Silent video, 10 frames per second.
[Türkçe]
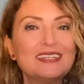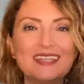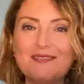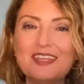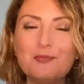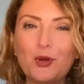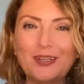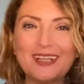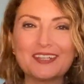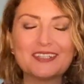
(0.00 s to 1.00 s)
Sevgili
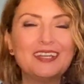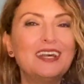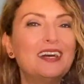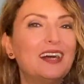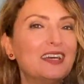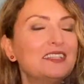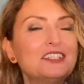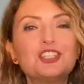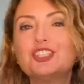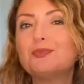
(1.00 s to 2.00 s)
boğalar, ayın
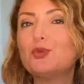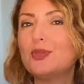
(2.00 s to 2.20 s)
ışığı